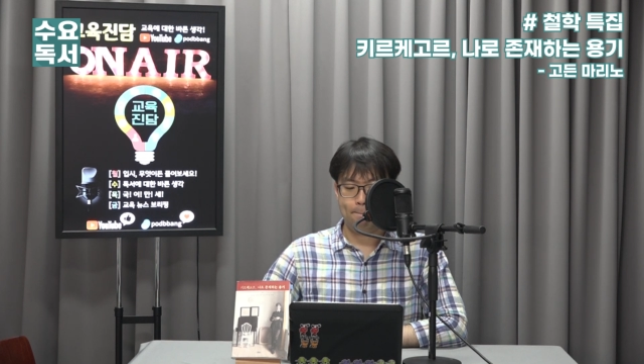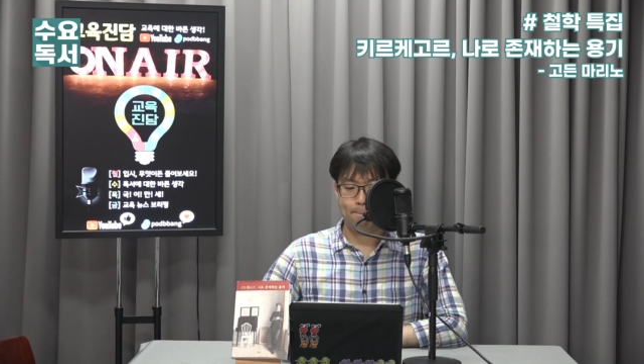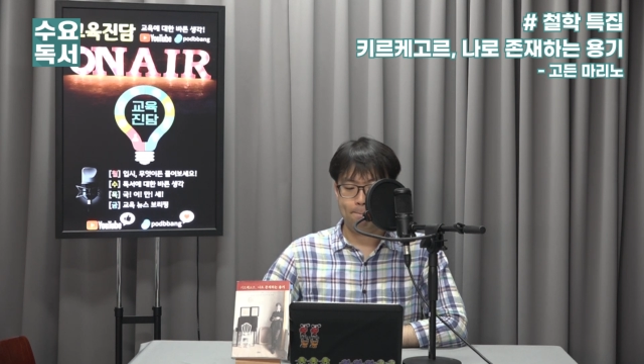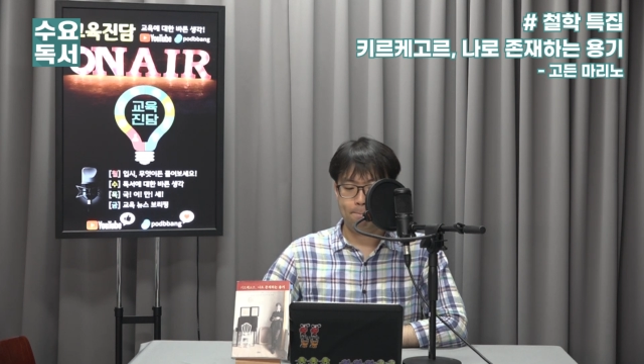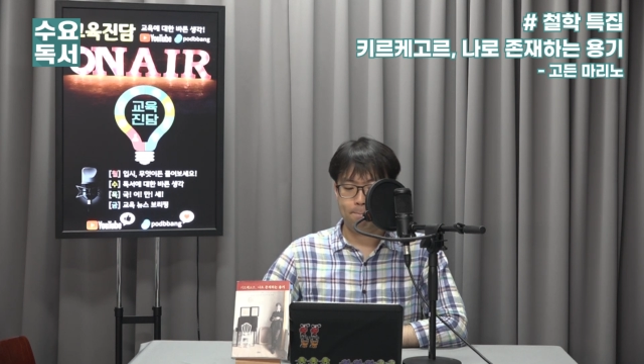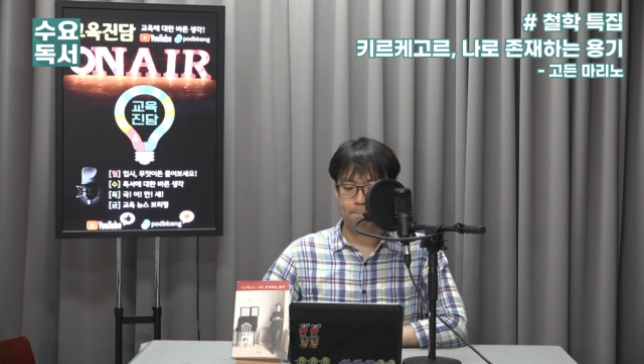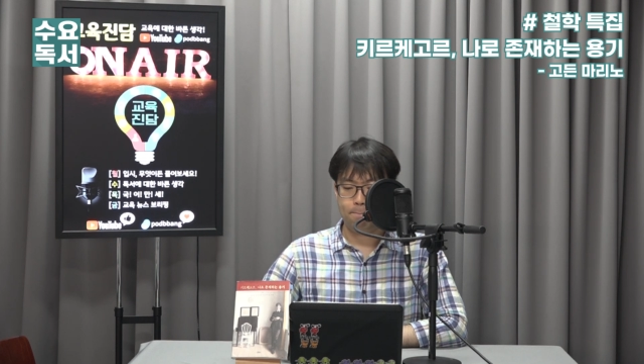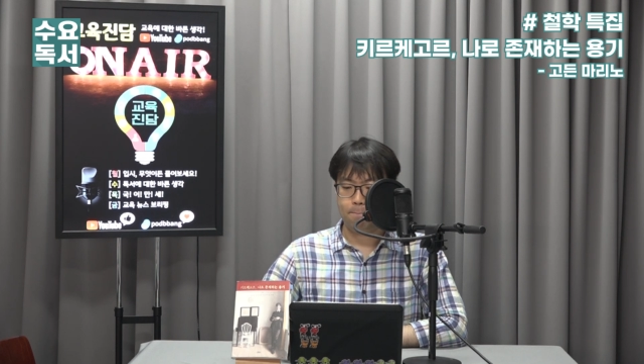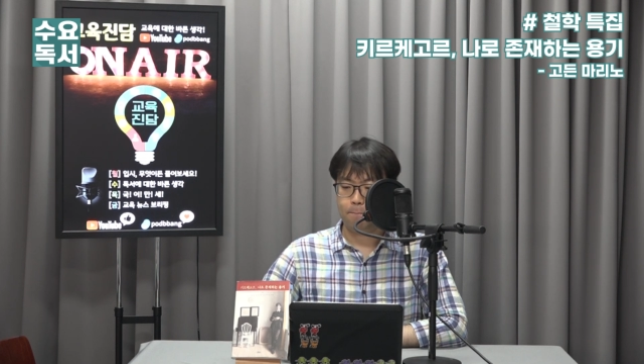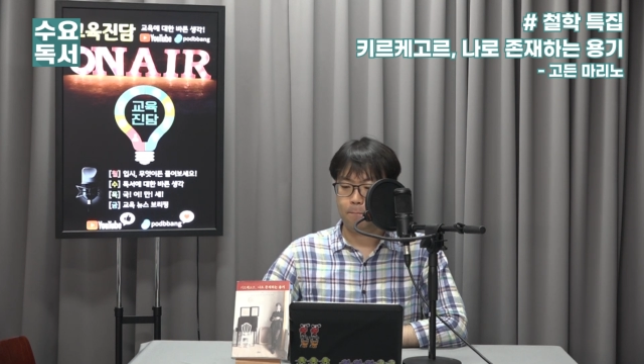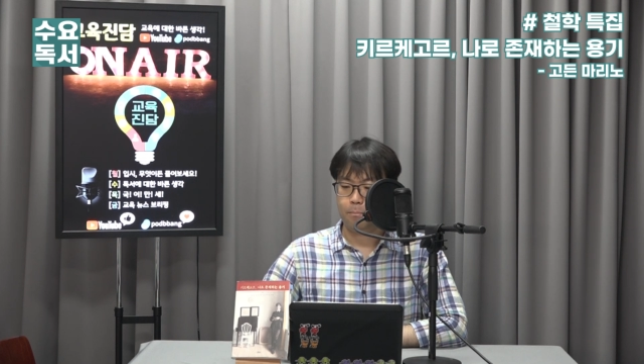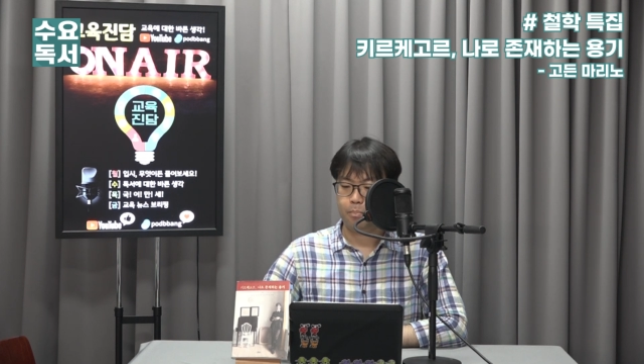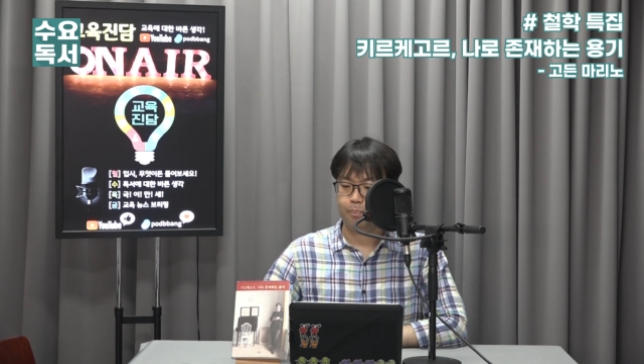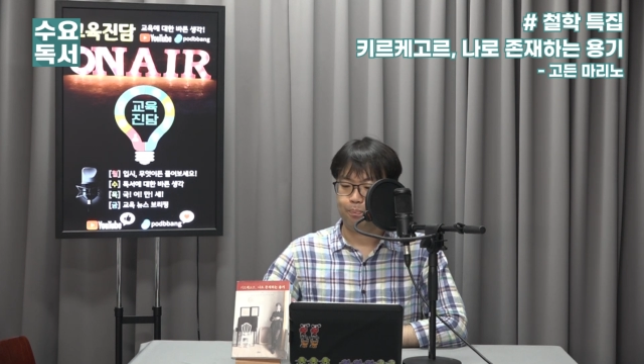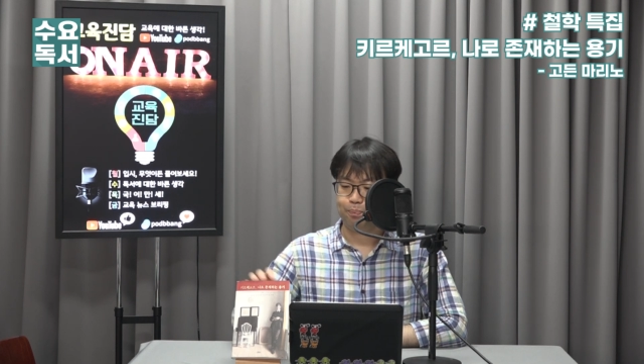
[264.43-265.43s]

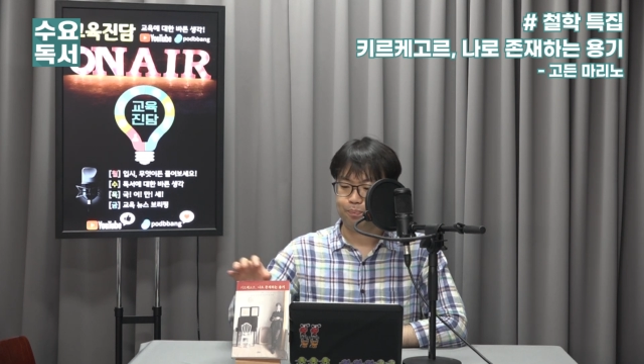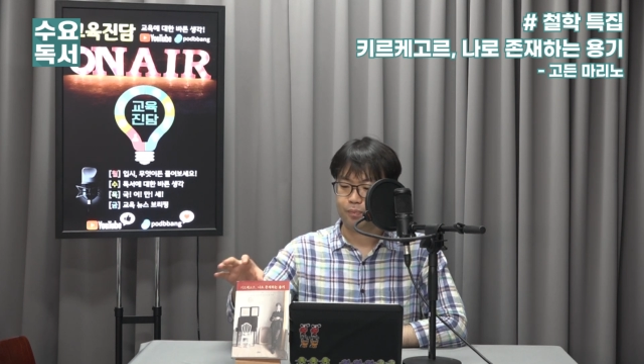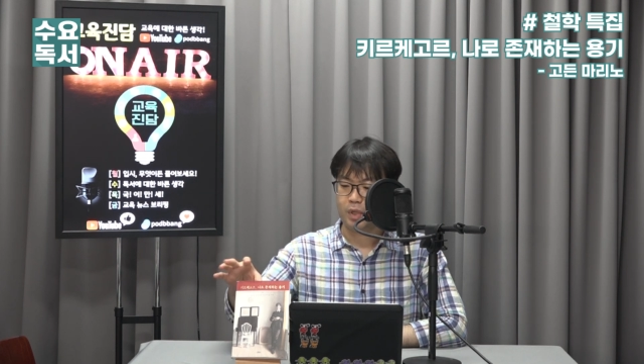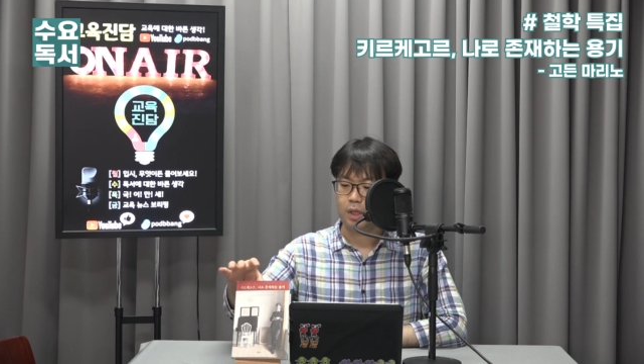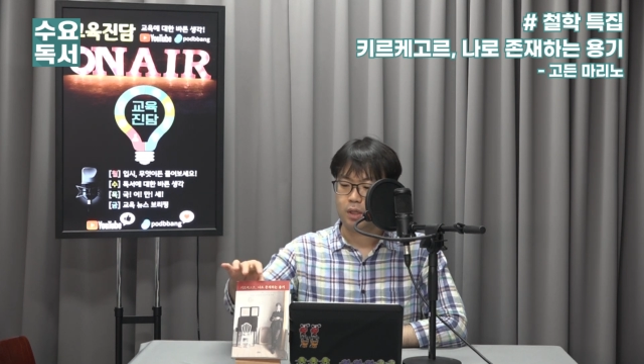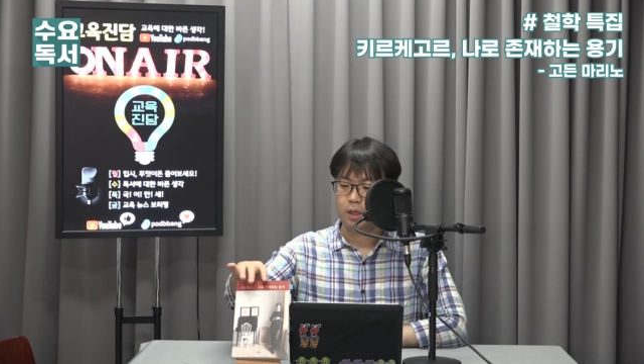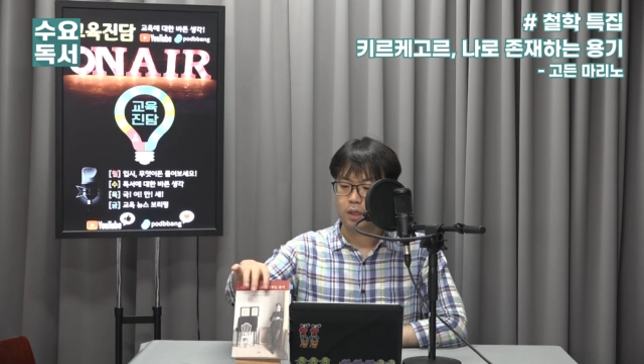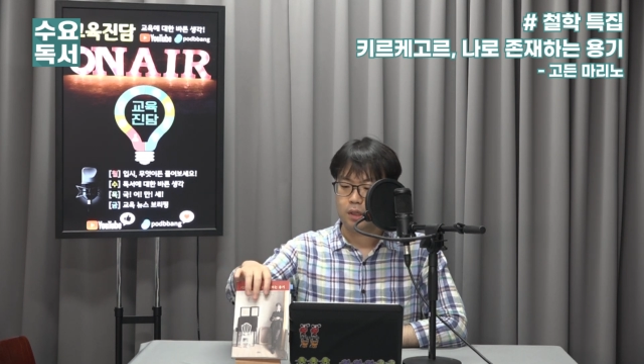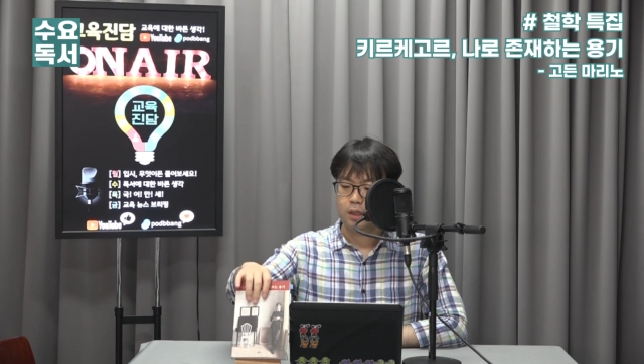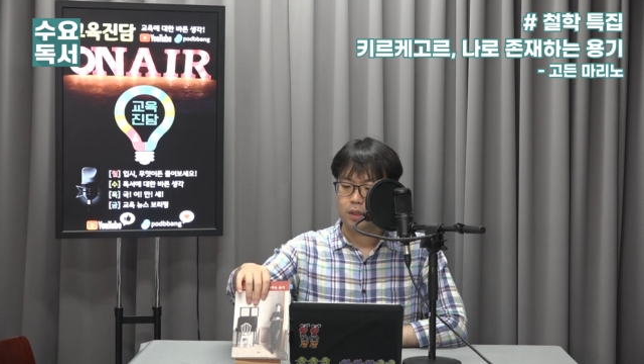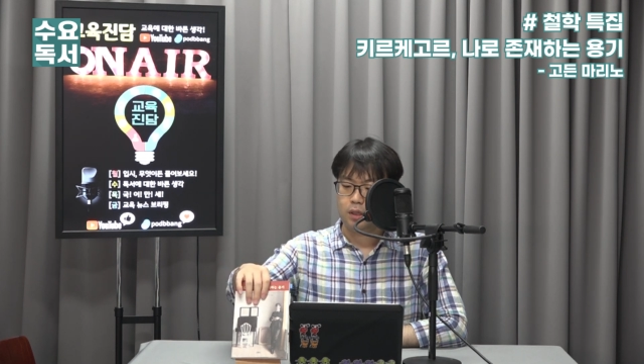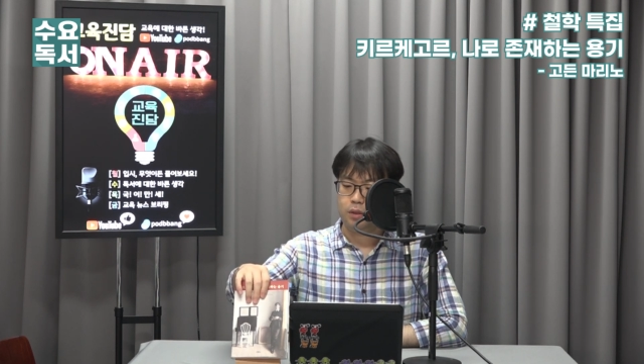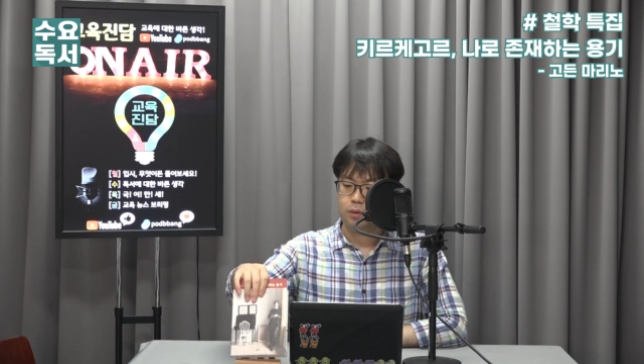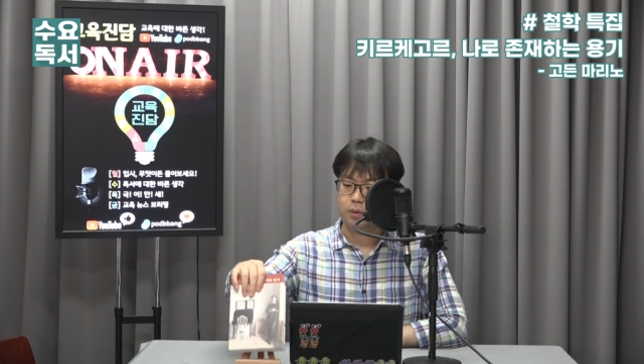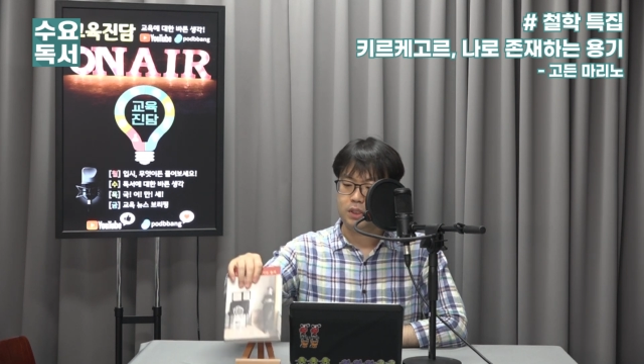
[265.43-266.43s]
음,
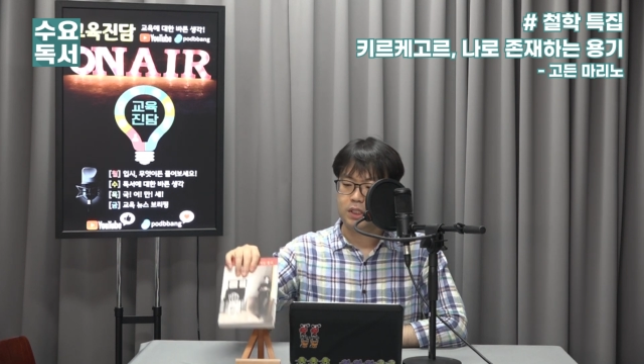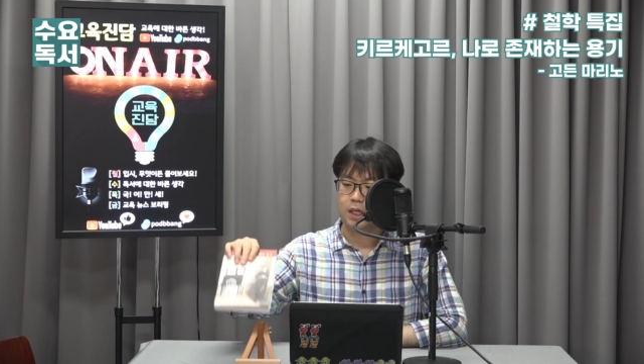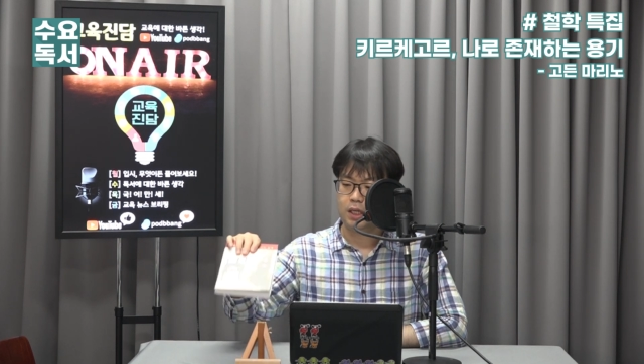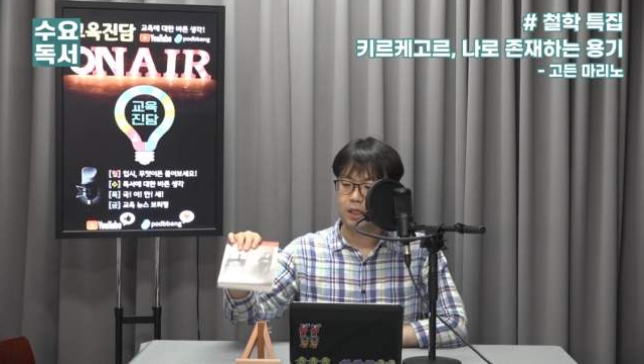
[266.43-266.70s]
이